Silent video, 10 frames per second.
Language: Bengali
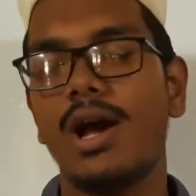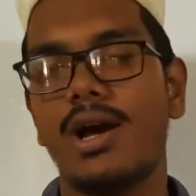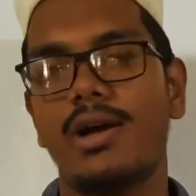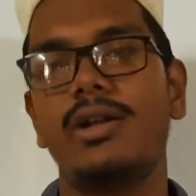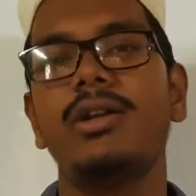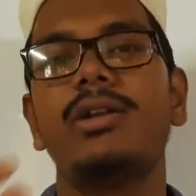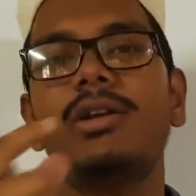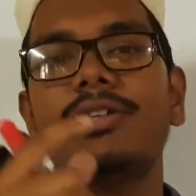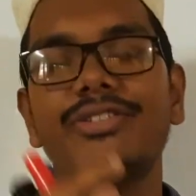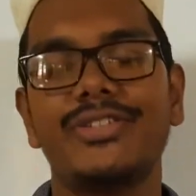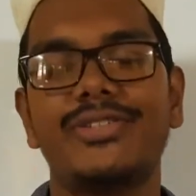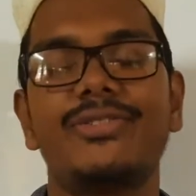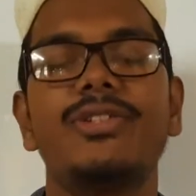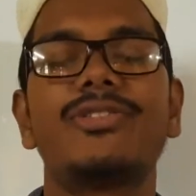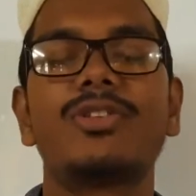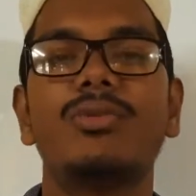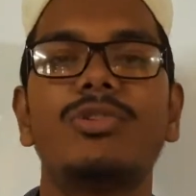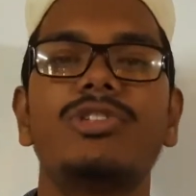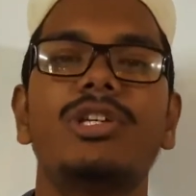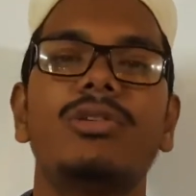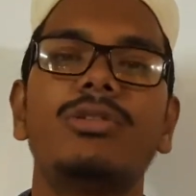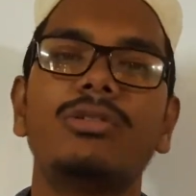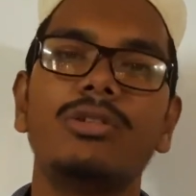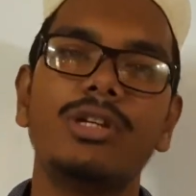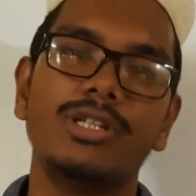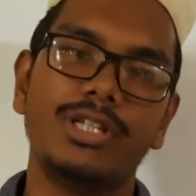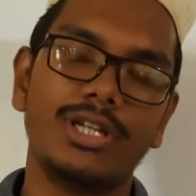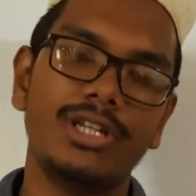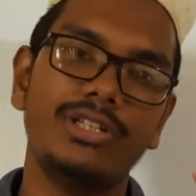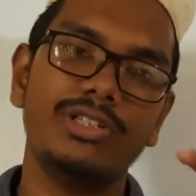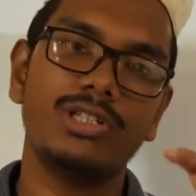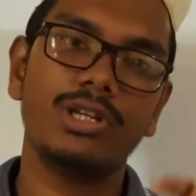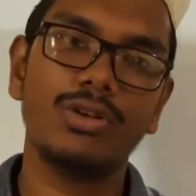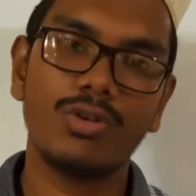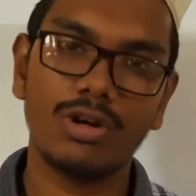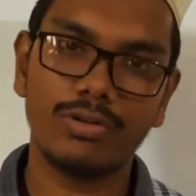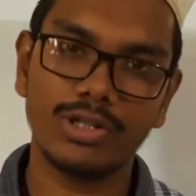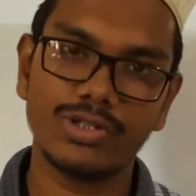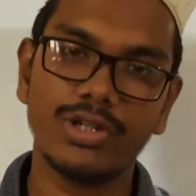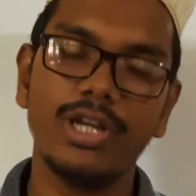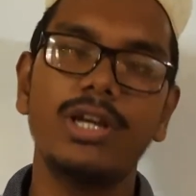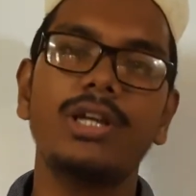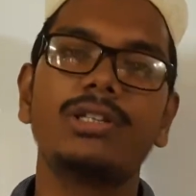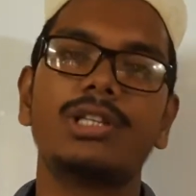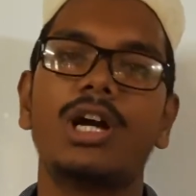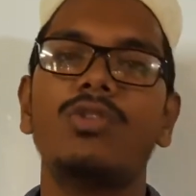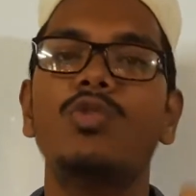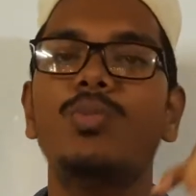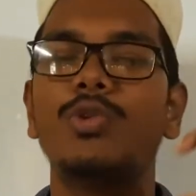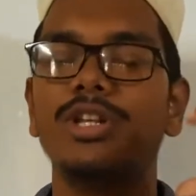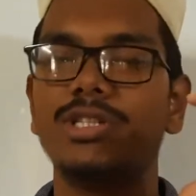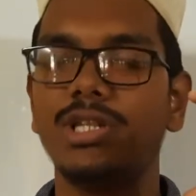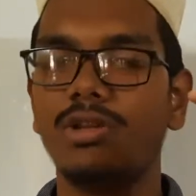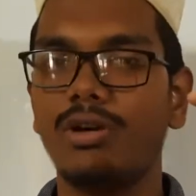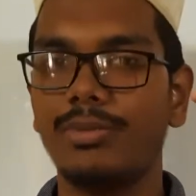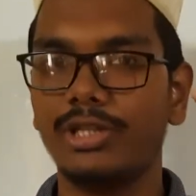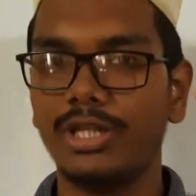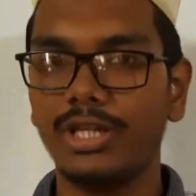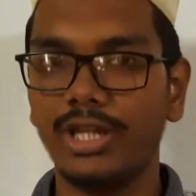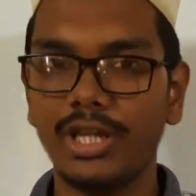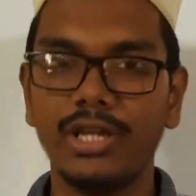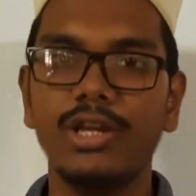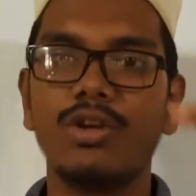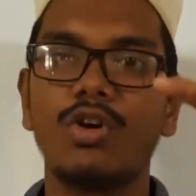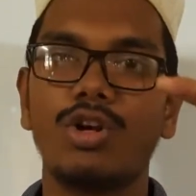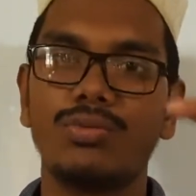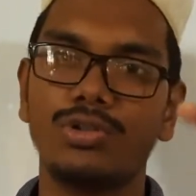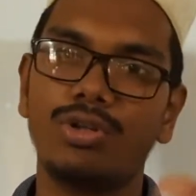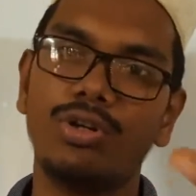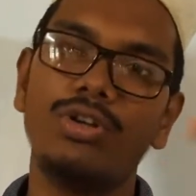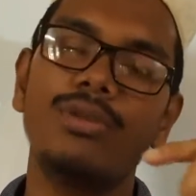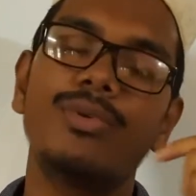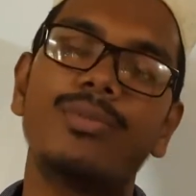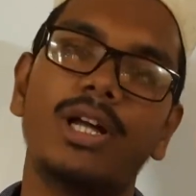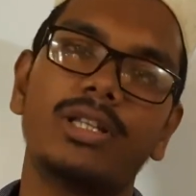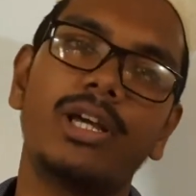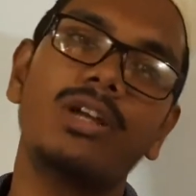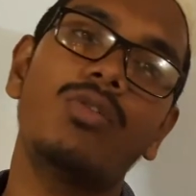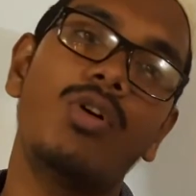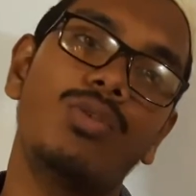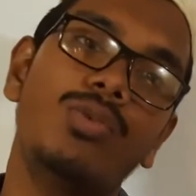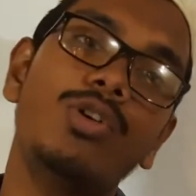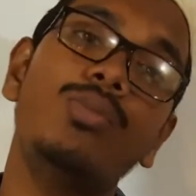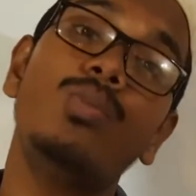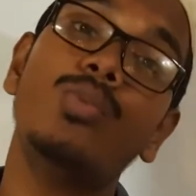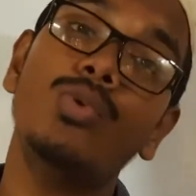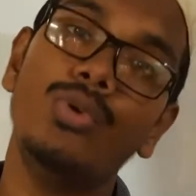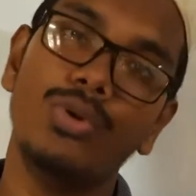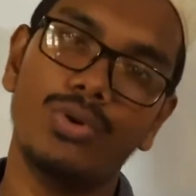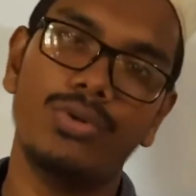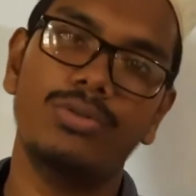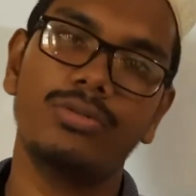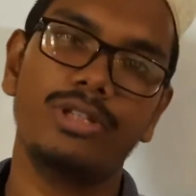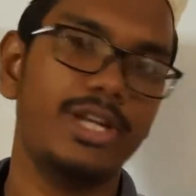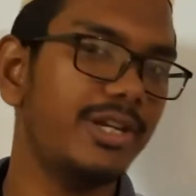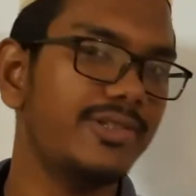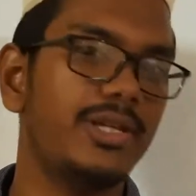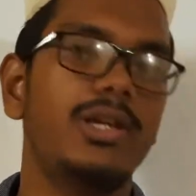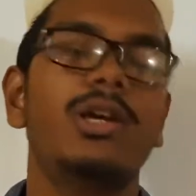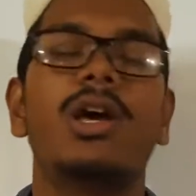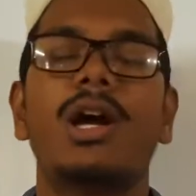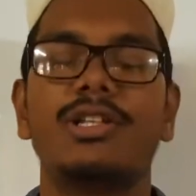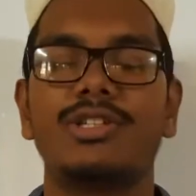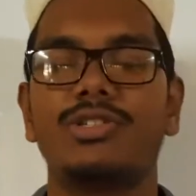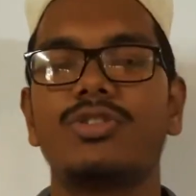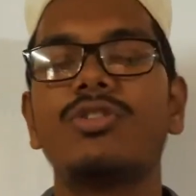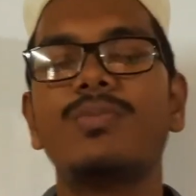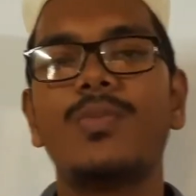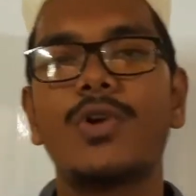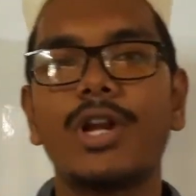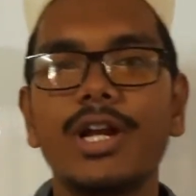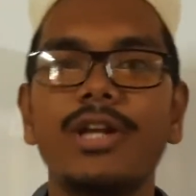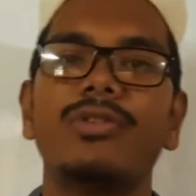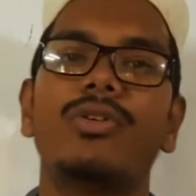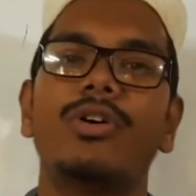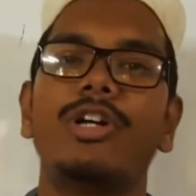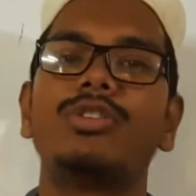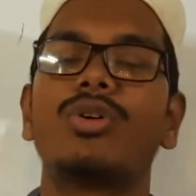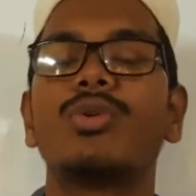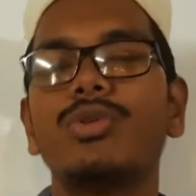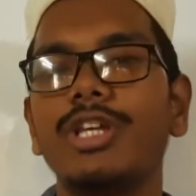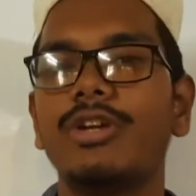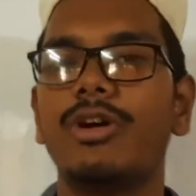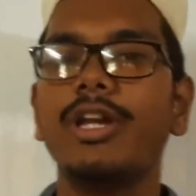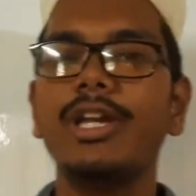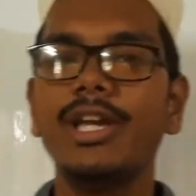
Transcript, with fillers: আর যে স্ত্রী স্তবক ছিল সেখানে নিচে ছিল গর্ভাশয় তার উপরে ছিল আমাদের কি গর্ভদণ্ড এবং মাথায় গর্ভমুণ্ড ঠিক আছে আচ্ছা যখন পরাগায়ন হয় তখন কি হয়